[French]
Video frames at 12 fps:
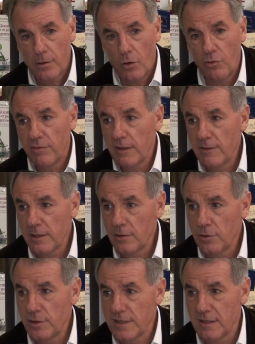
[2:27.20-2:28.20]
on va vers
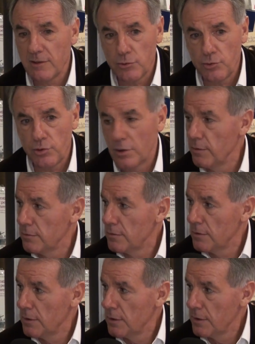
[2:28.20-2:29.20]
euh, des aventures
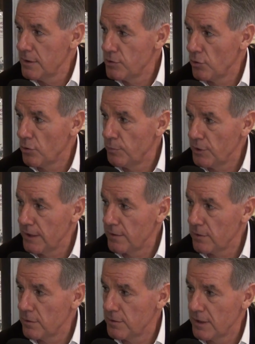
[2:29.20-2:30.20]
qui seront
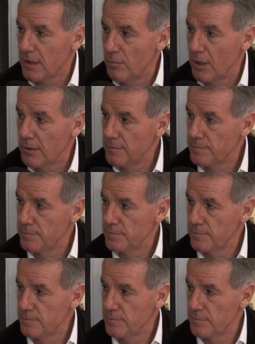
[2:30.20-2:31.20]
peut-être euh, terribles.
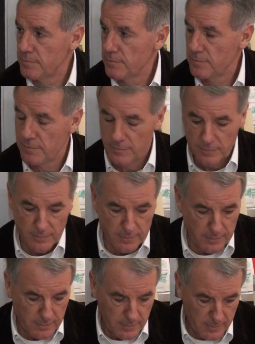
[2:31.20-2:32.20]

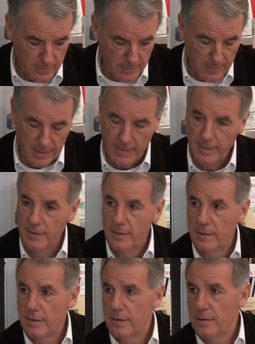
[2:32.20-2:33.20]
Alors on a vu euh,
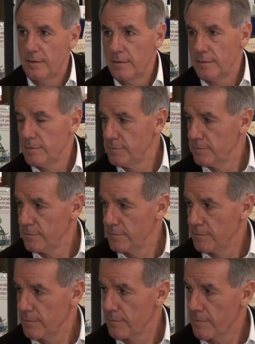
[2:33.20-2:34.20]
l'État, le
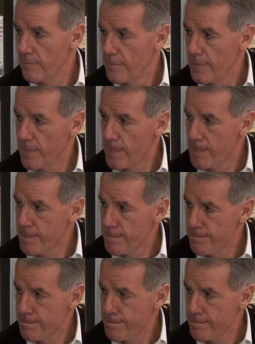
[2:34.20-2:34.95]
gouvernement, la politique